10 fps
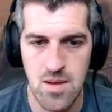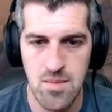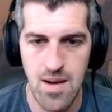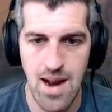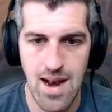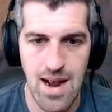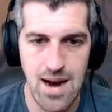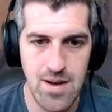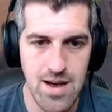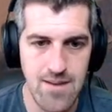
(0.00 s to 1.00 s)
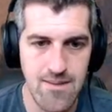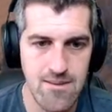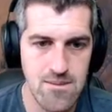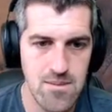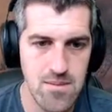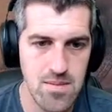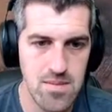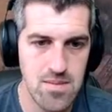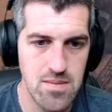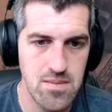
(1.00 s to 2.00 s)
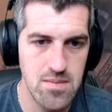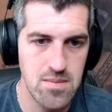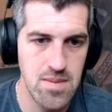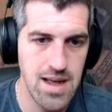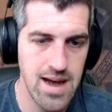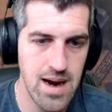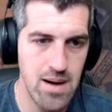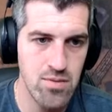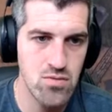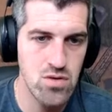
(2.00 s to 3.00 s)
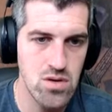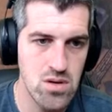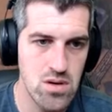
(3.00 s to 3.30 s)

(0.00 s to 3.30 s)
Vale, las larvas van a llegar al punto.